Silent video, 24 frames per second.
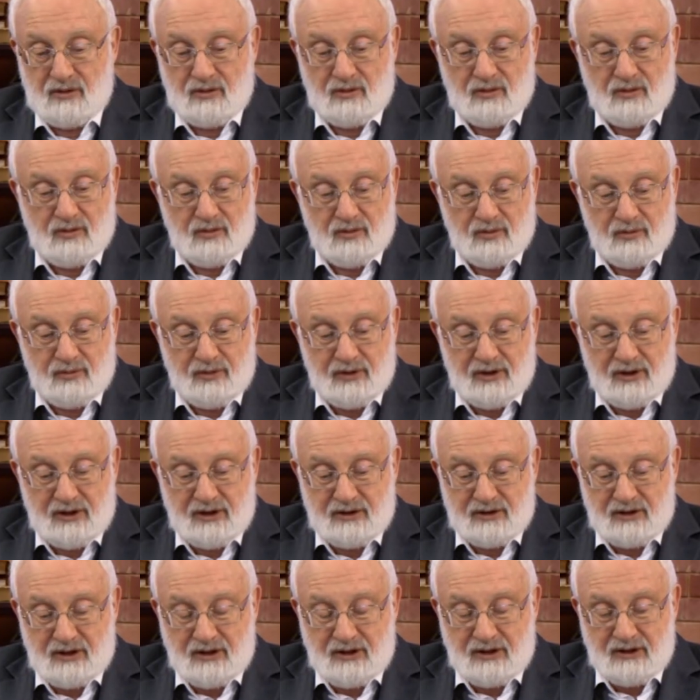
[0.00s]
Люба,
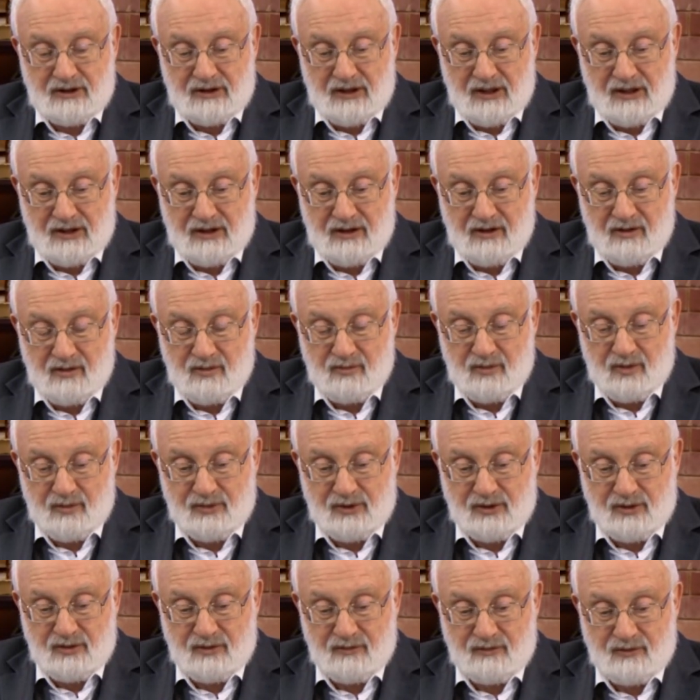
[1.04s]
это не так. Я вам
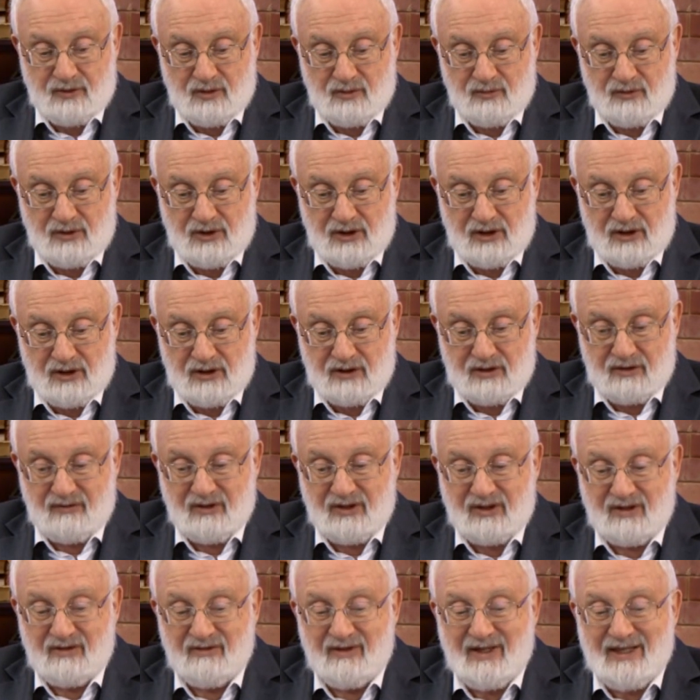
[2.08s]
объясню, в чем дело.
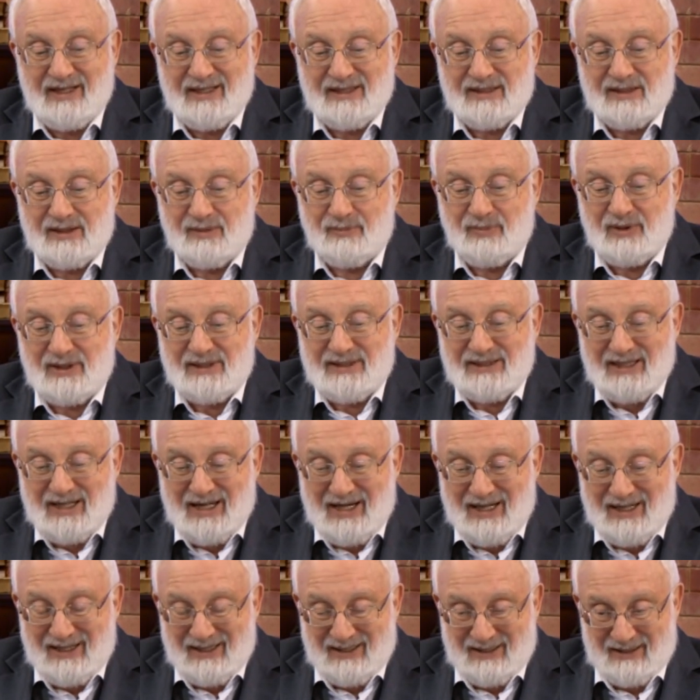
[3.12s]
Ведь Творец
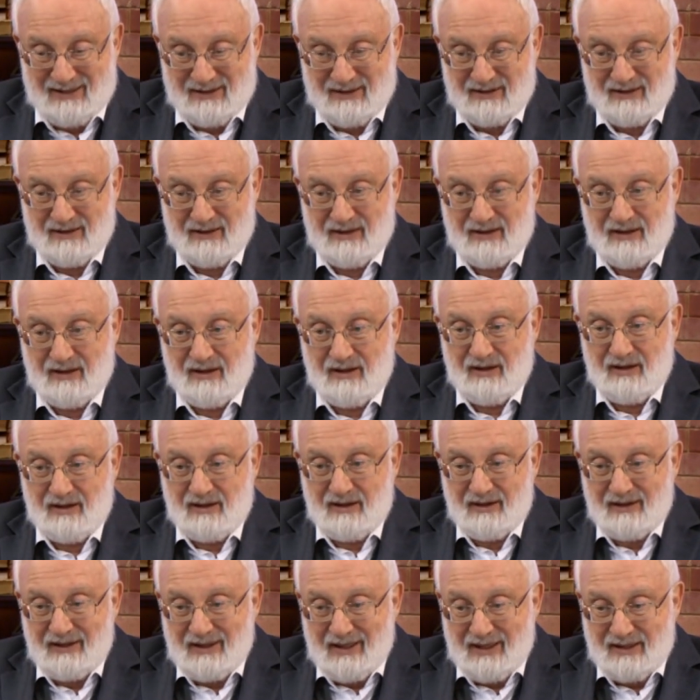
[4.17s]
специально
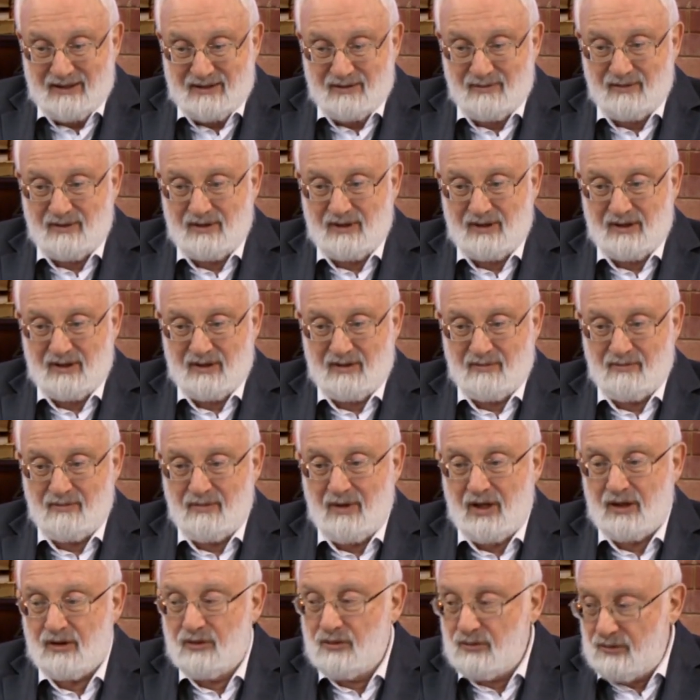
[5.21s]
нас
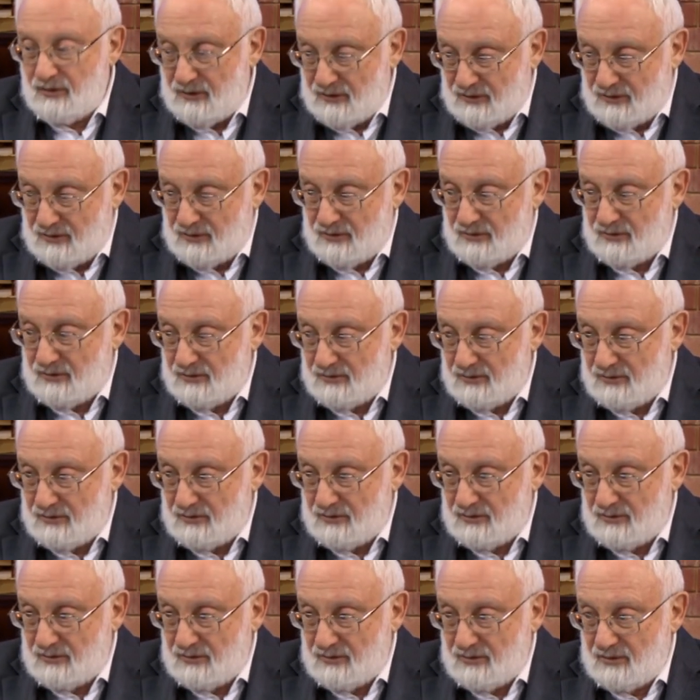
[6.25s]
мордует,
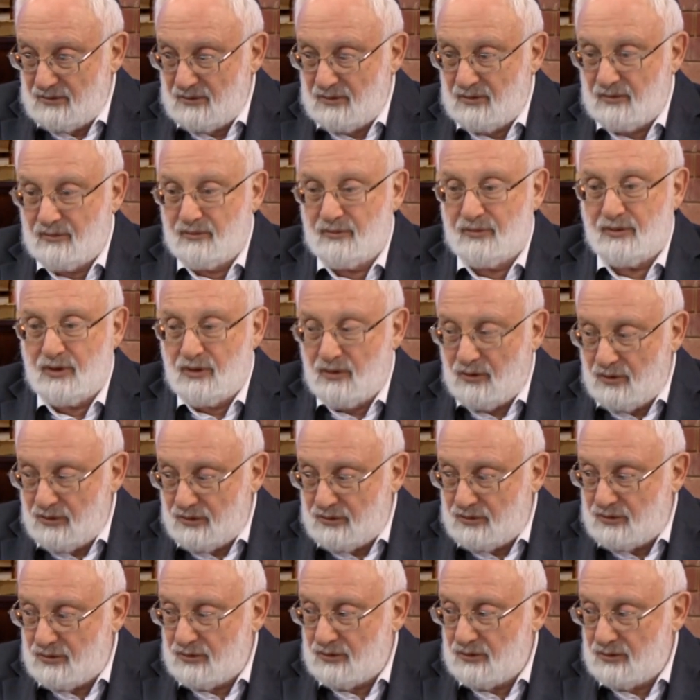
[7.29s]

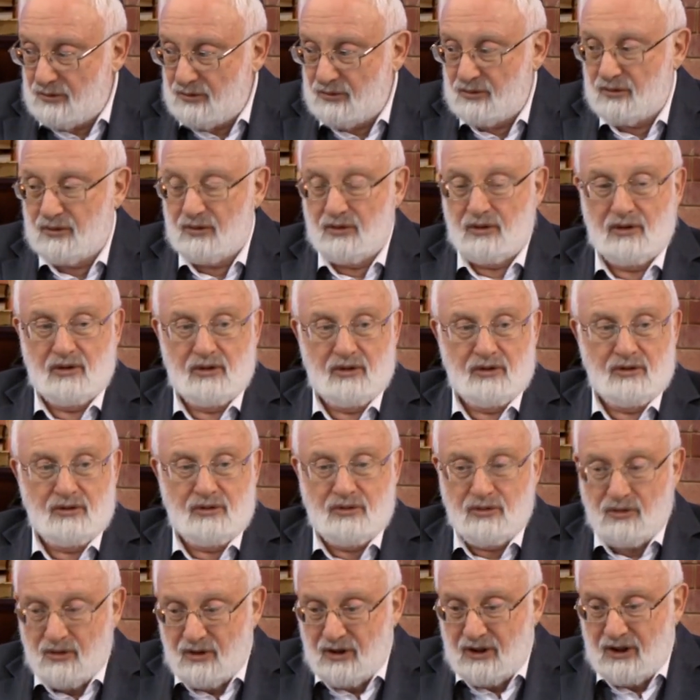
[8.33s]
бьет,
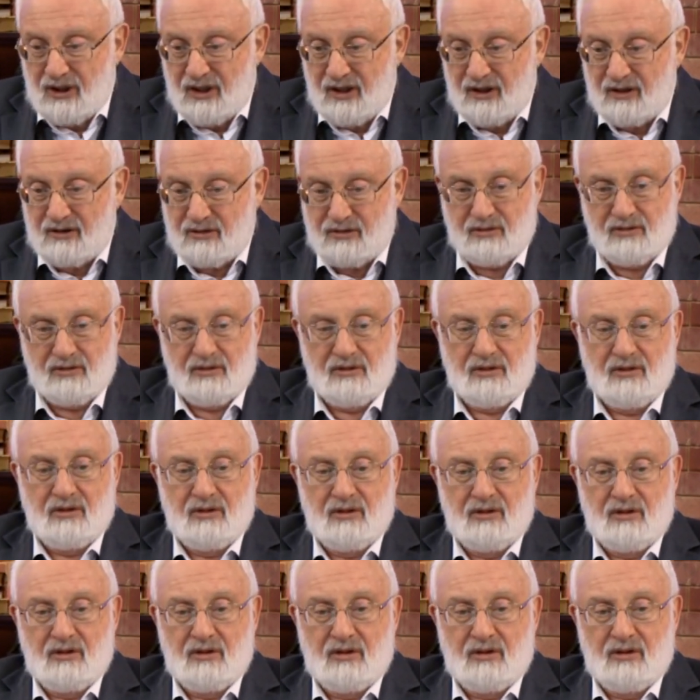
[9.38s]
дергает,
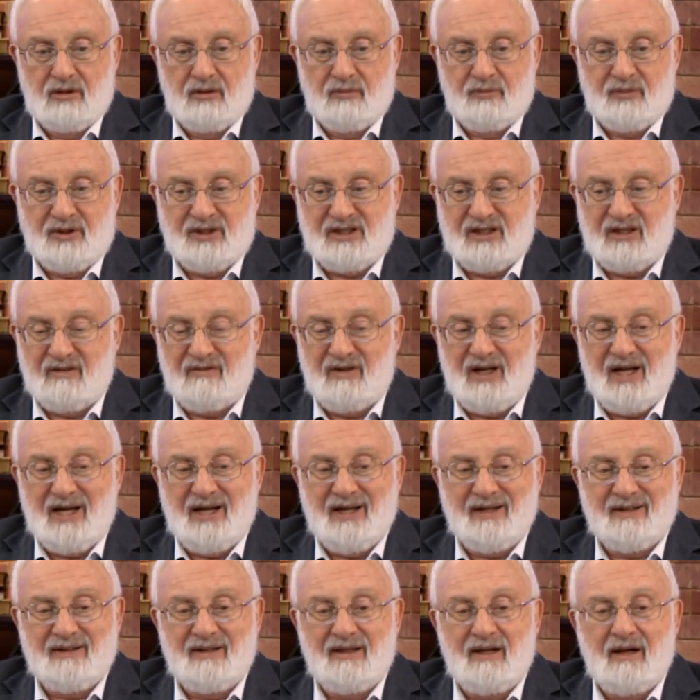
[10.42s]

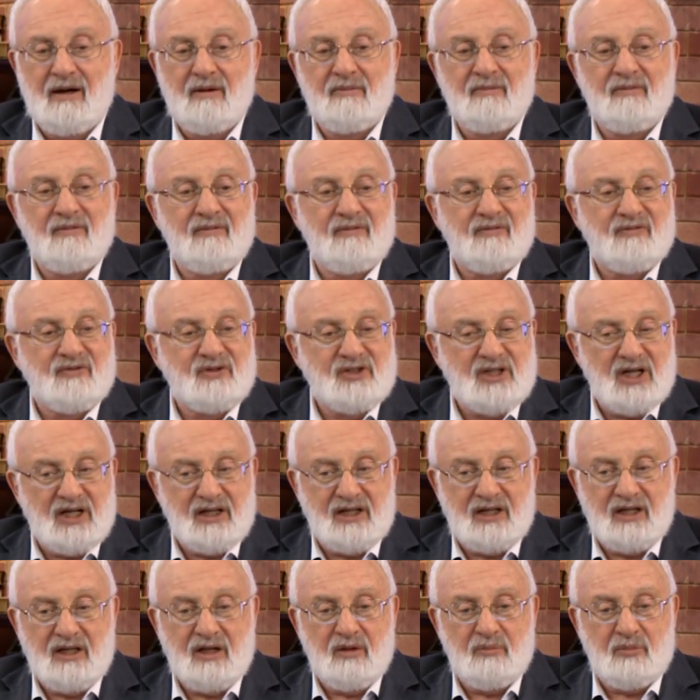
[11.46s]
подставляет нам
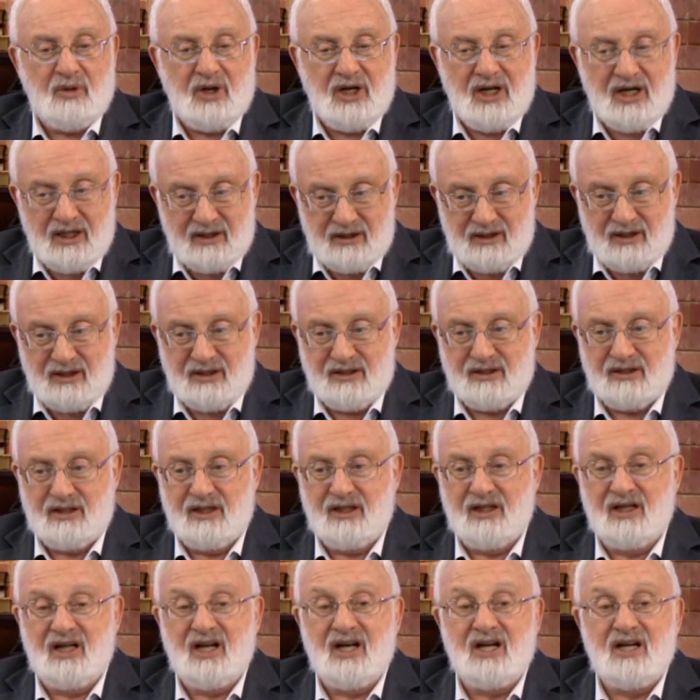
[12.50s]
всякие
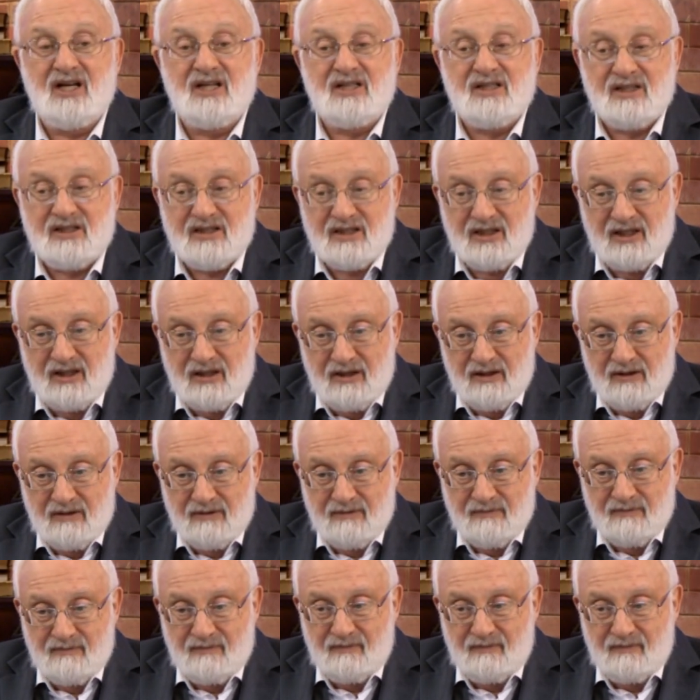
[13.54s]
неприятности, кризисы.